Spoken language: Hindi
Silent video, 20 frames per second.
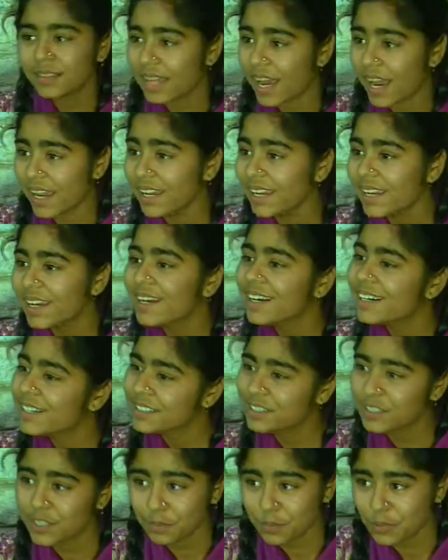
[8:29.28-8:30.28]
ताई
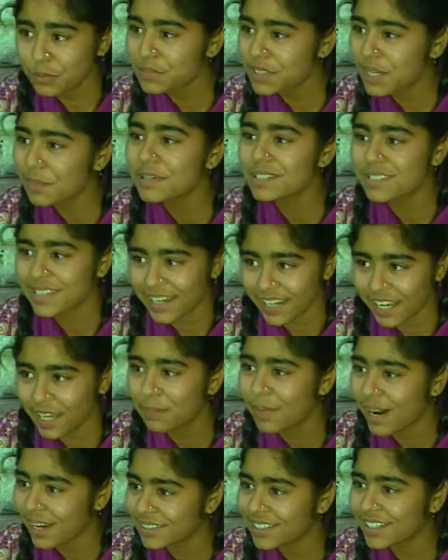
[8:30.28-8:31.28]
जब तुम सब इस तरह की
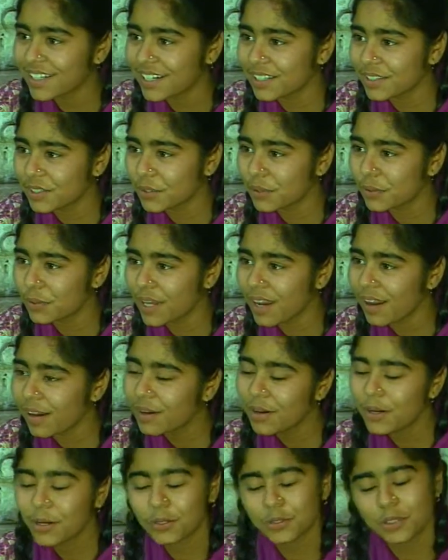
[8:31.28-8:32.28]
बातें करते हो ना
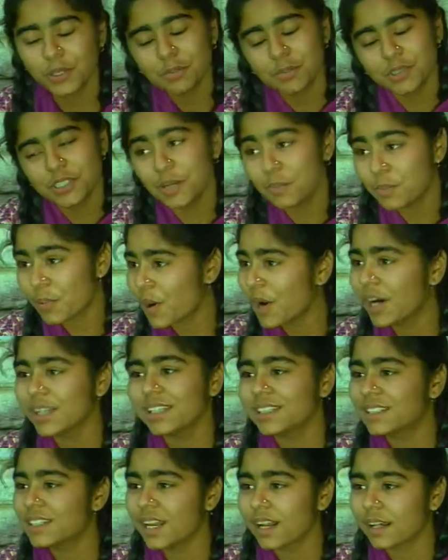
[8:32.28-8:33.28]
तो मुझे बहुत
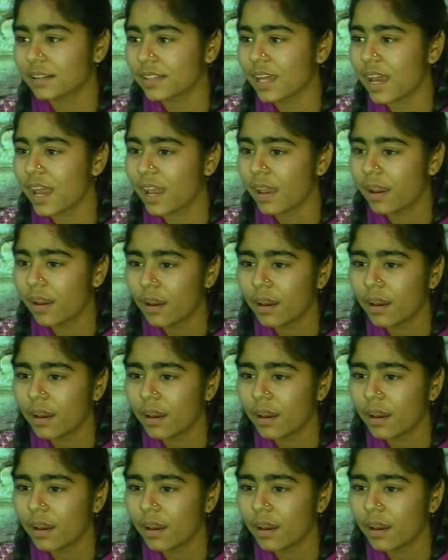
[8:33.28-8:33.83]
अच्छा लगता है